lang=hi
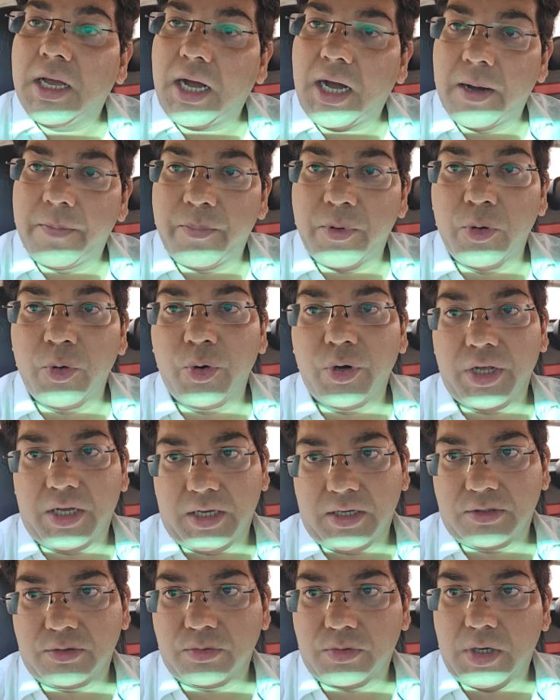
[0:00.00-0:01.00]
अपलोड
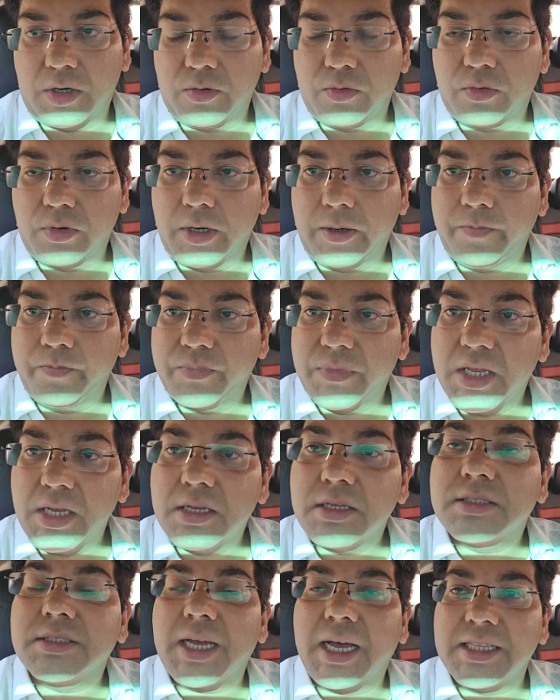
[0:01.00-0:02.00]
कर चुका हूँ
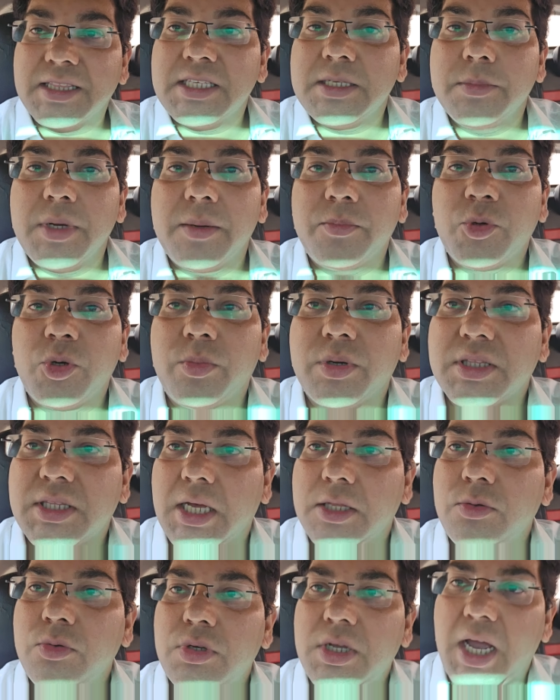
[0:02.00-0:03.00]
ठीक साथ ही मैं आपको
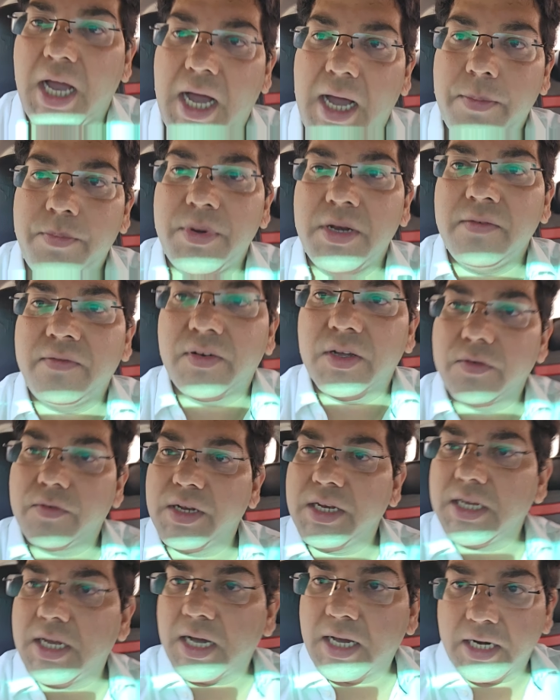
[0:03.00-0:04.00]
बता दूं कि आपने
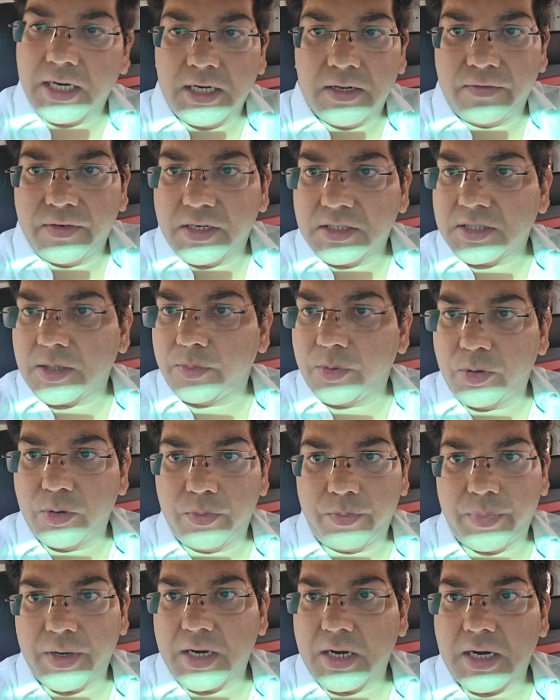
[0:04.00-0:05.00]
फरवरी का करंट अफेयर्स अपलोड
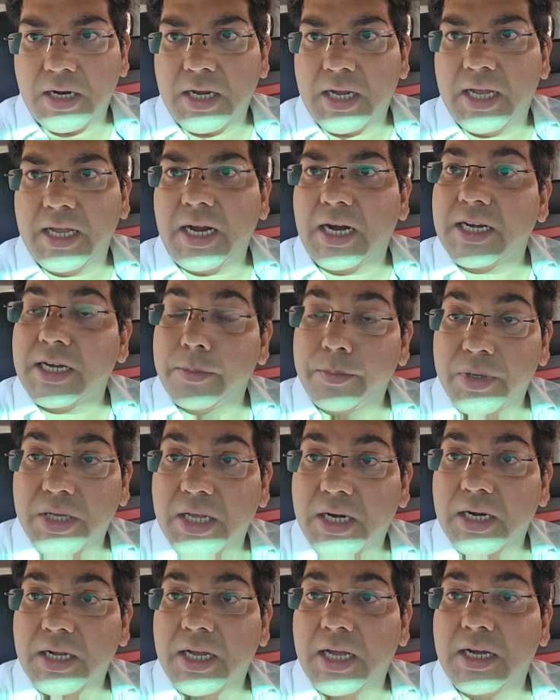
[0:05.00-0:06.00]
पढ़ रखा है अटेम्प्ट
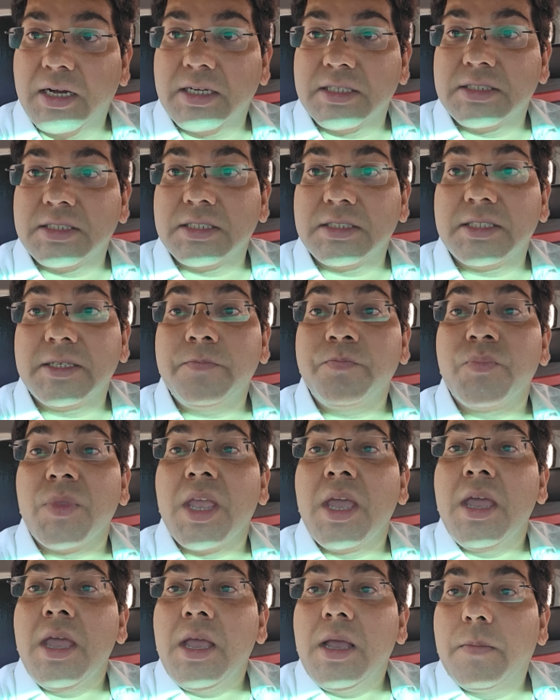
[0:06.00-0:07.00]
कर रखा है अच्छे से
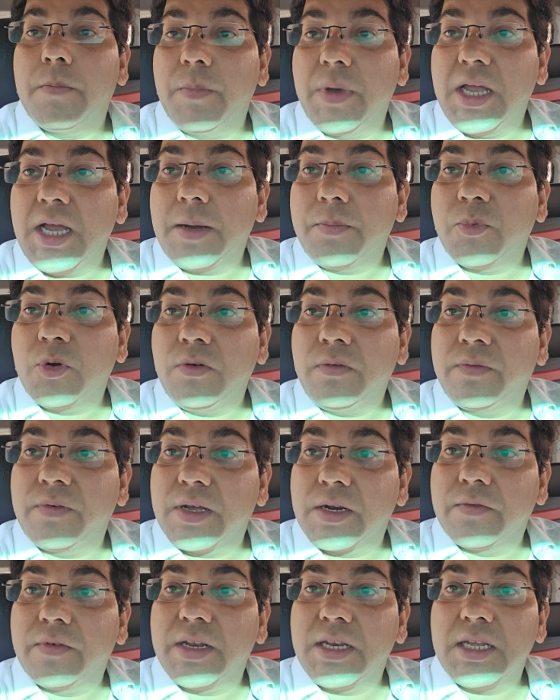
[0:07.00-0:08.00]
मैं आपको
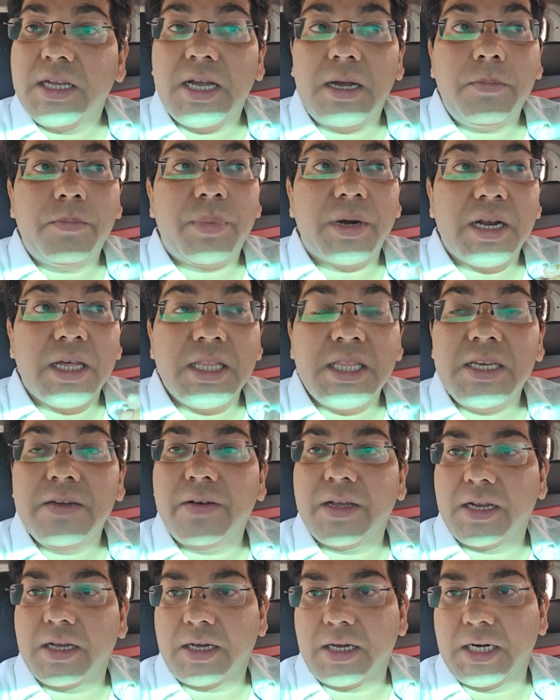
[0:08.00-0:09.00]
फरवरी का पढ़ने
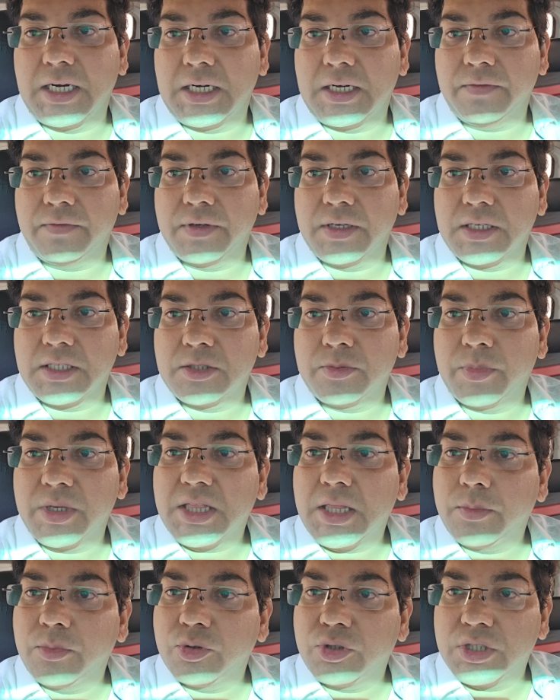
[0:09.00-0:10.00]
वाला करंट अफेयर्स
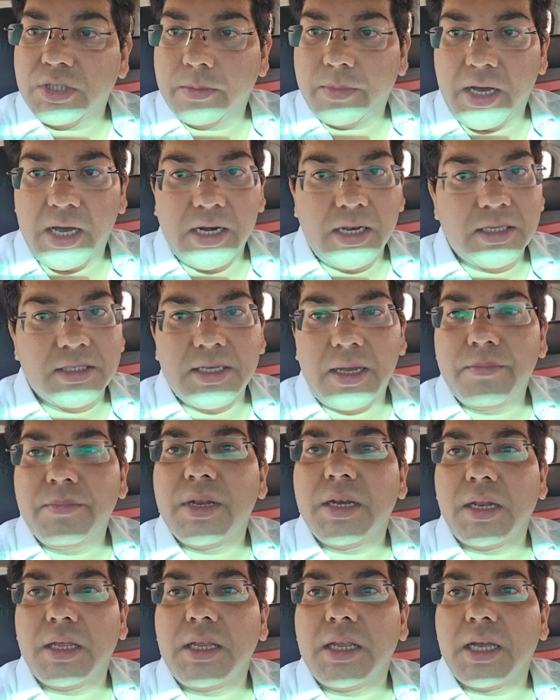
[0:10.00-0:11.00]
मतलब उससे बाहर एग्जाम में
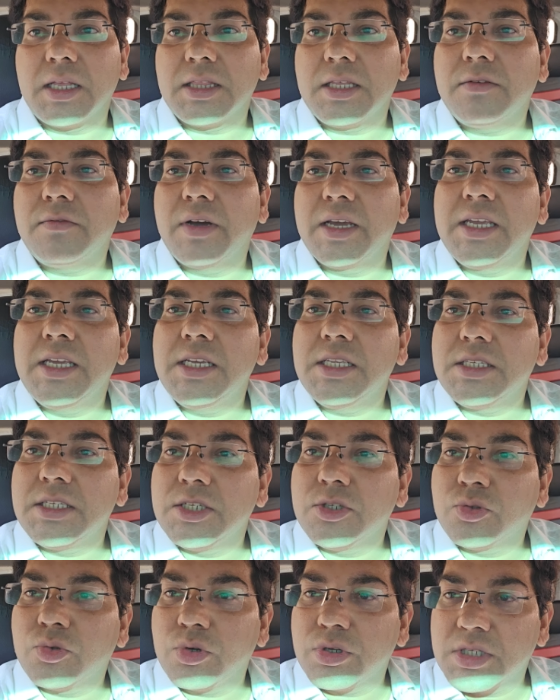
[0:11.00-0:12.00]
नहीं आता वही
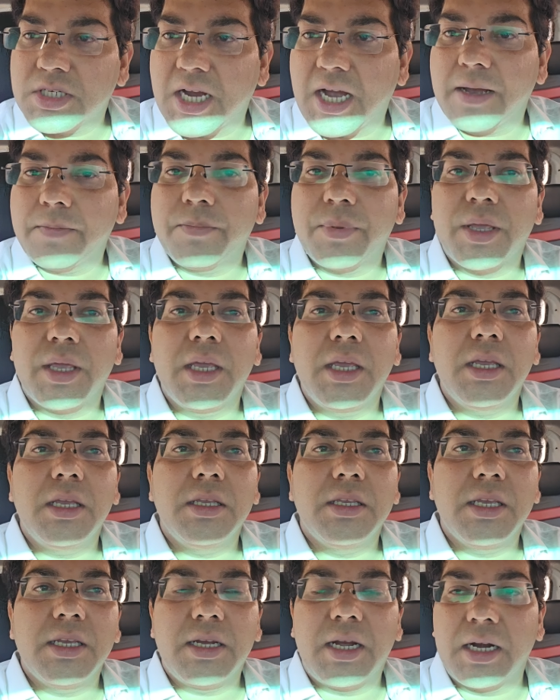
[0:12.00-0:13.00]
चीज को छाप के
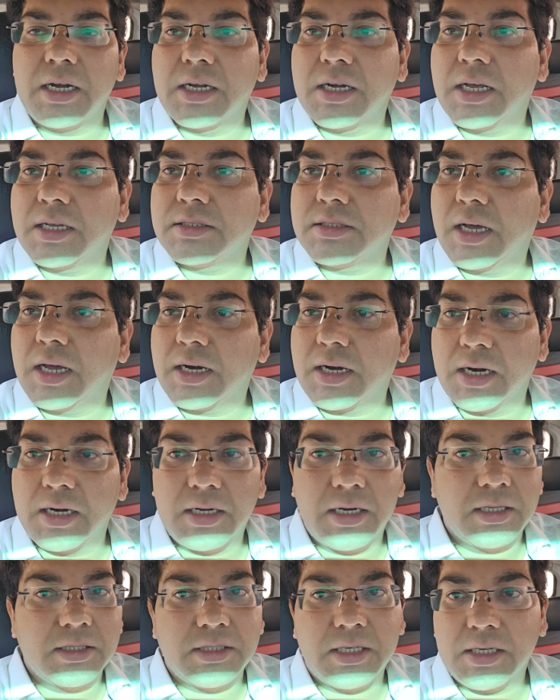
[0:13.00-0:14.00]
ये घटना सार
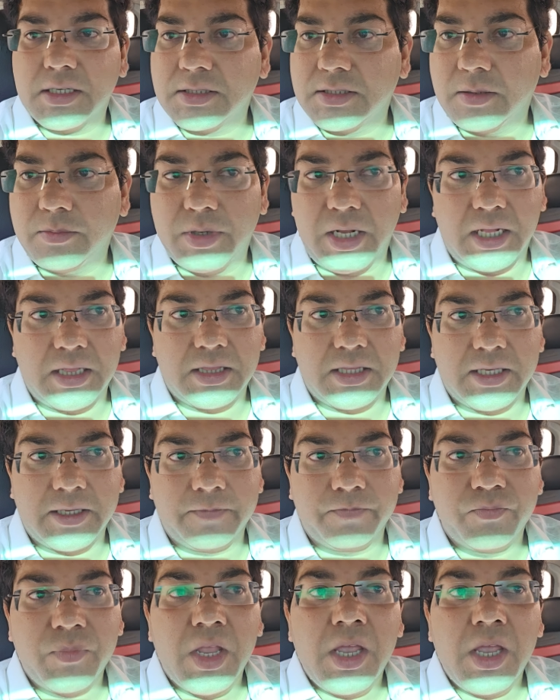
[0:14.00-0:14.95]
घटना चक्र सब डालते हैं